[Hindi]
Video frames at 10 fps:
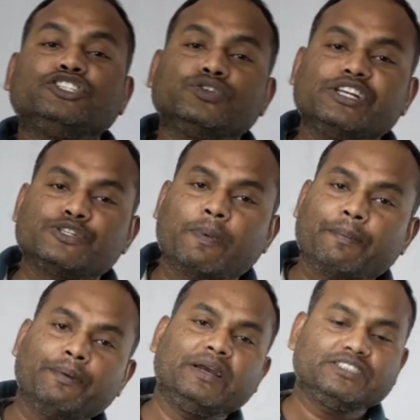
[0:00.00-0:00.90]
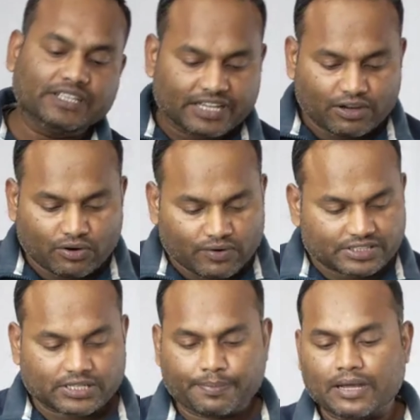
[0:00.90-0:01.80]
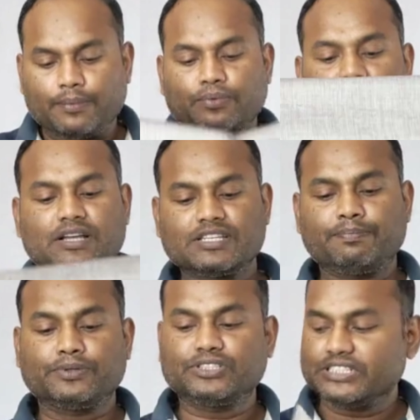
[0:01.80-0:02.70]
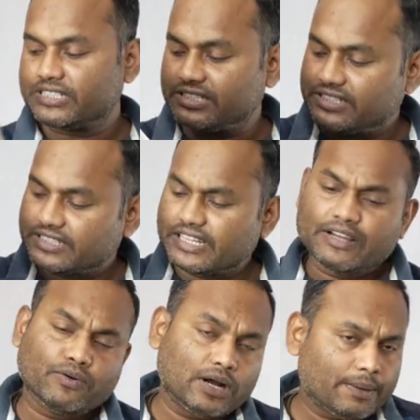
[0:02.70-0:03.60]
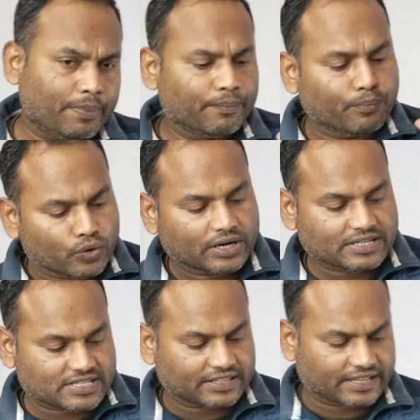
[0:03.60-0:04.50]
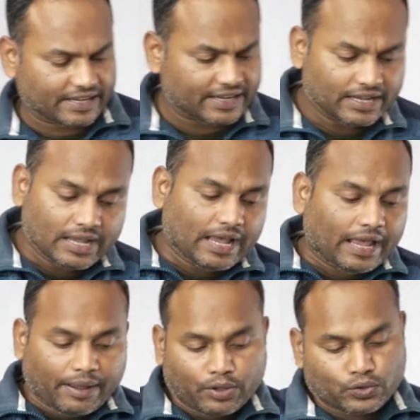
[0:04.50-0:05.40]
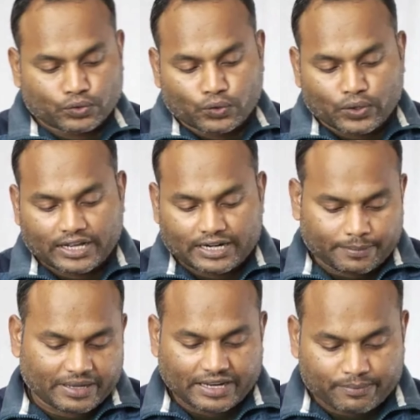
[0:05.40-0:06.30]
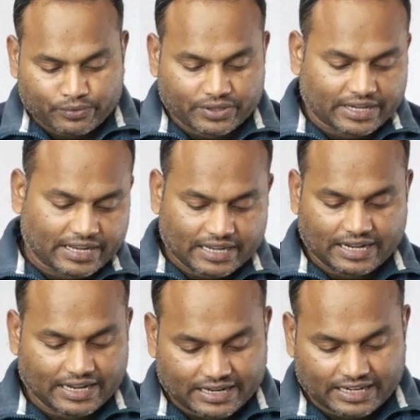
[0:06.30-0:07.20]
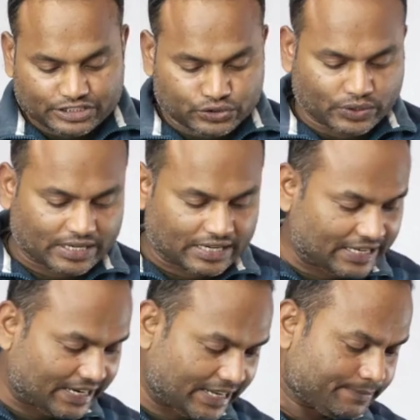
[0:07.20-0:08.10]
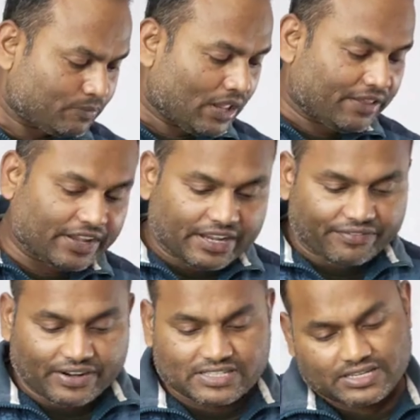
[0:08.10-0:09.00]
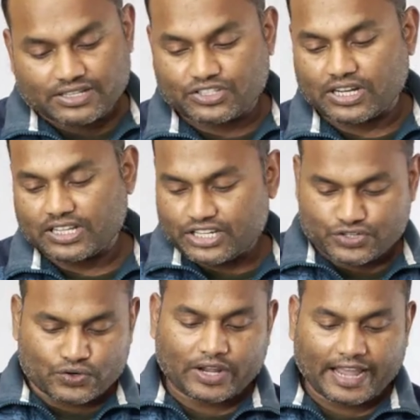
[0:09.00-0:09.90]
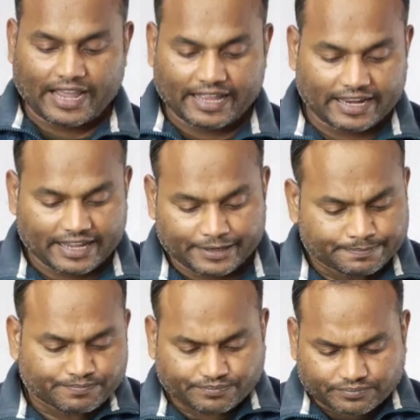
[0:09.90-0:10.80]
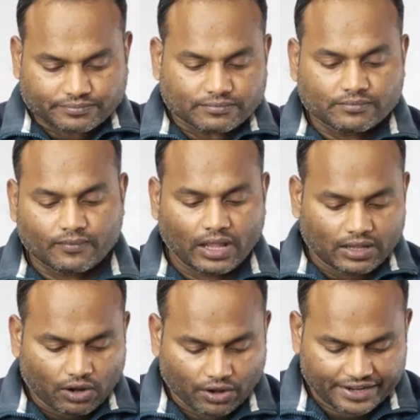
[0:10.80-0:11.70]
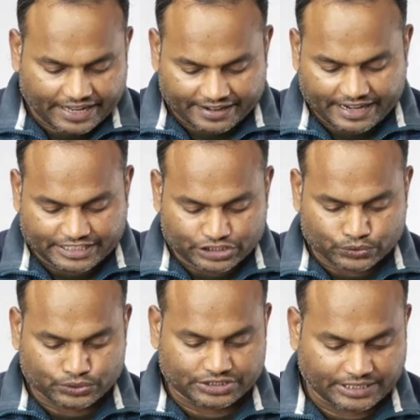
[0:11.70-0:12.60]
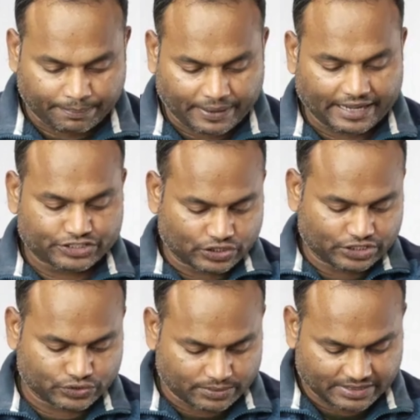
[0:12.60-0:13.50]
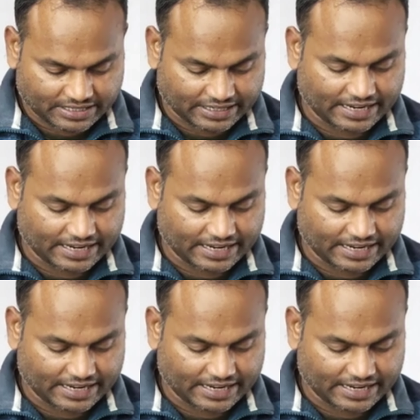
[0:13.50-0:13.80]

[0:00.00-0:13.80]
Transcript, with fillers: ये जो डिस्प्ले पे मेंशन किया हुआ व्हाट्सअप है आप वहां से परचेस कर सकते हैं वहां पे बुक कर सकते हैं तो दो कलर मैंने आपको दिखाया अगला जो कलर है देखिए फ्रेंड्स ज़्यादा स्टॉक है नहीं और ये रेडी टू शिप है एक्चुअली जो हमारा